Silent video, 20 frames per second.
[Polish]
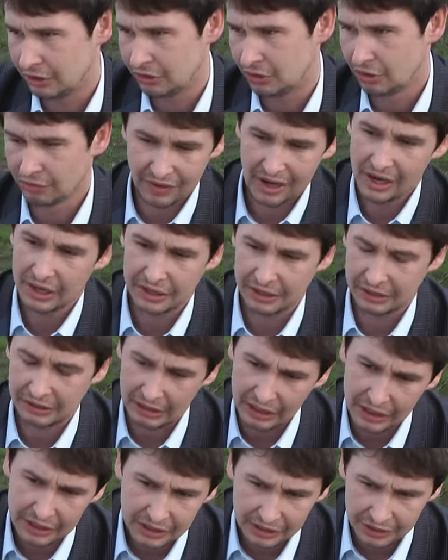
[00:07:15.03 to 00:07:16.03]
do walki,
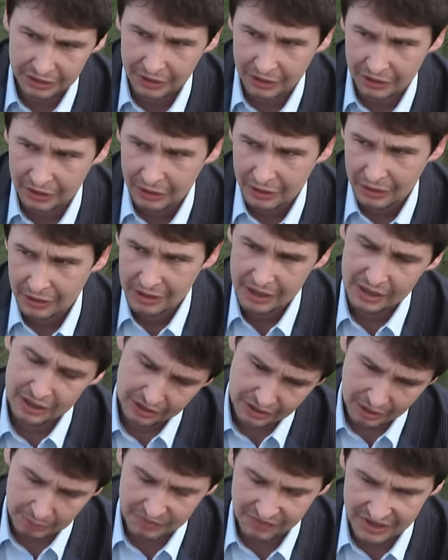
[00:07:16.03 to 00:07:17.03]
tak? I,
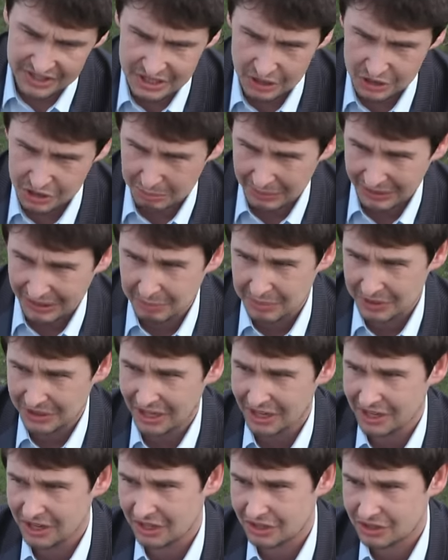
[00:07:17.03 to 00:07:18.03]
jakby wracając do Pana
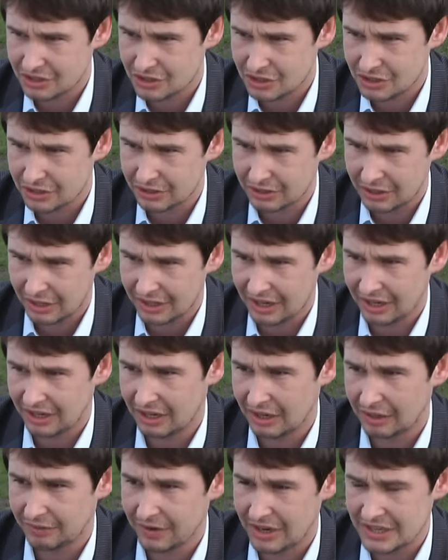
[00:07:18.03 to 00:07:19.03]
pytania, czy trener
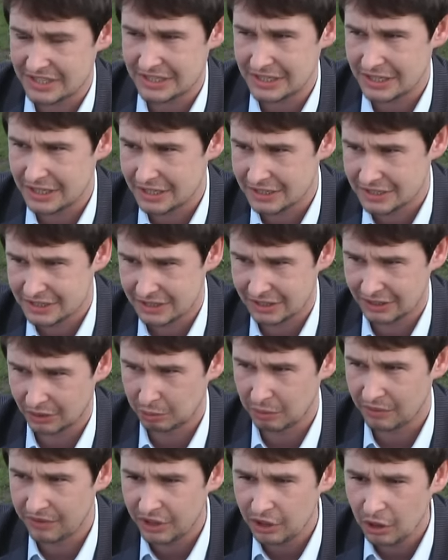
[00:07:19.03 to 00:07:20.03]
Kafarski jest
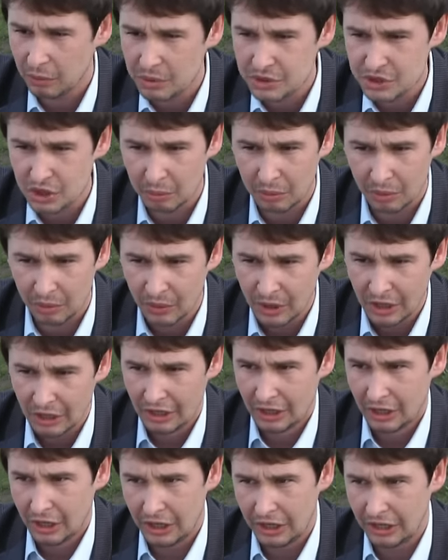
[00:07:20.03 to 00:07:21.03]
odpowiednią osobą,
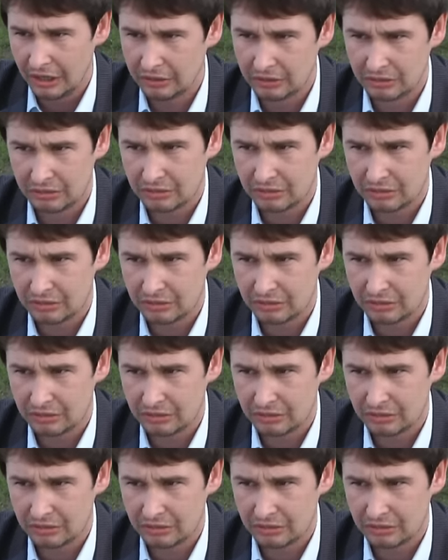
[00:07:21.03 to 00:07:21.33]
e,